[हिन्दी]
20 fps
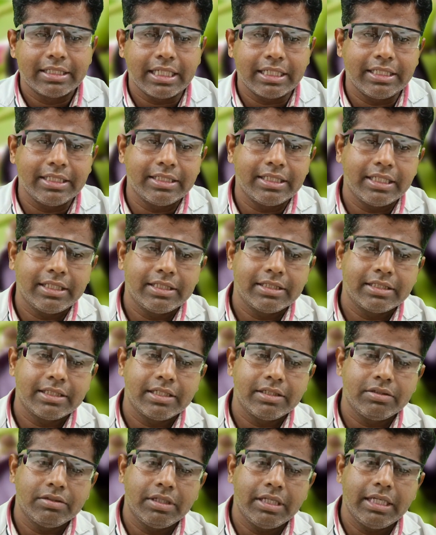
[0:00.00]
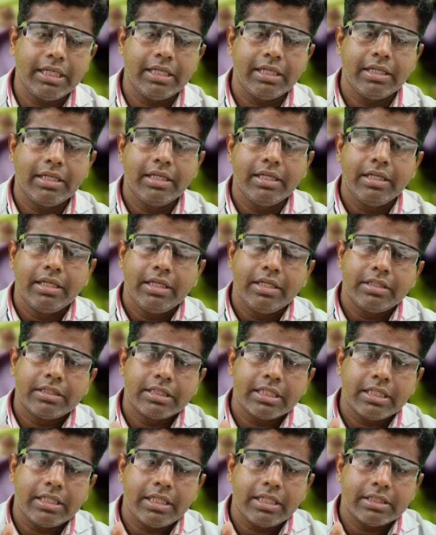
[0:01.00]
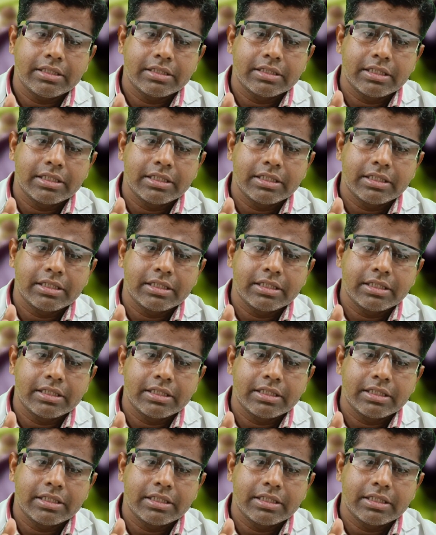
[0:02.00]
साथ ही साथ इसके जो है इसका